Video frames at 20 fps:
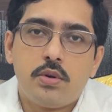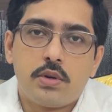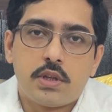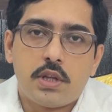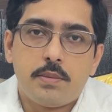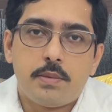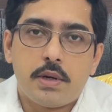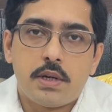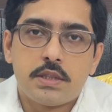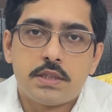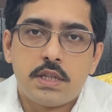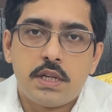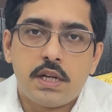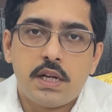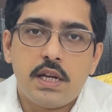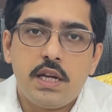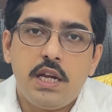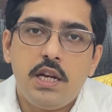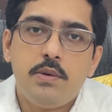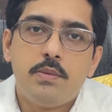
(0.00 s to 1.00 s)
ঘটতে পারে
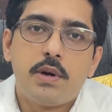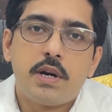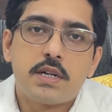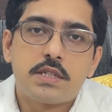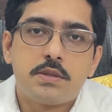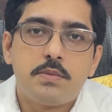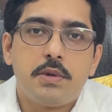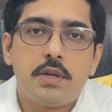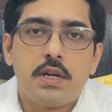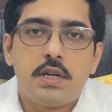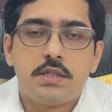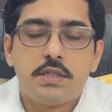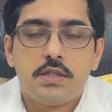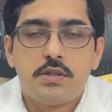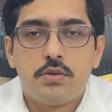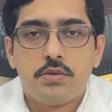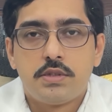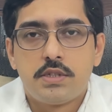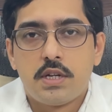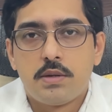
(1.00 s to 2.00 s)
সেটাকে ইনভার্স পিলেরিসিস
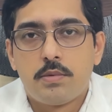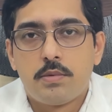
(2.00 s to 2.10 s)
রোজিয়া